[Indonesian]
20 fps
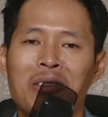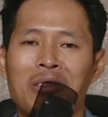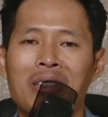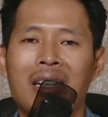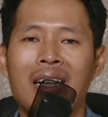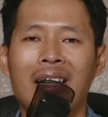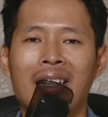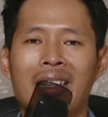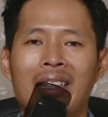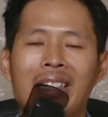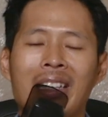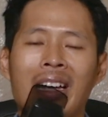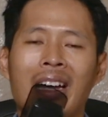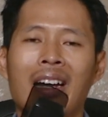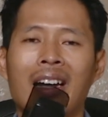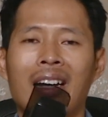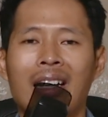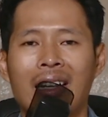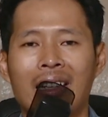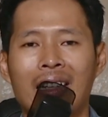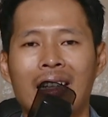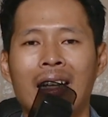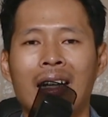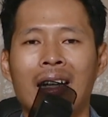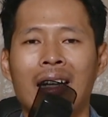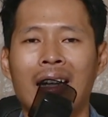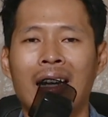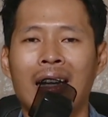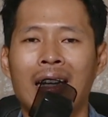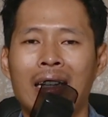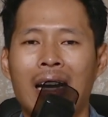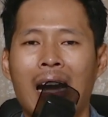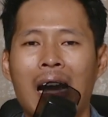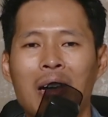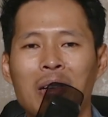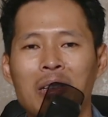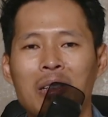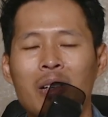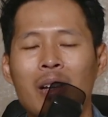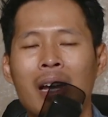juga ini yang eh,
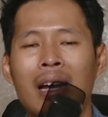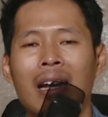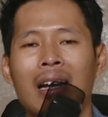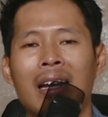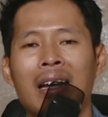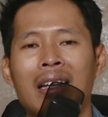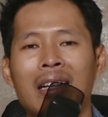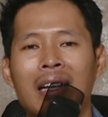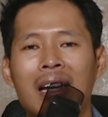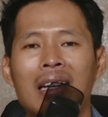audio yang kalian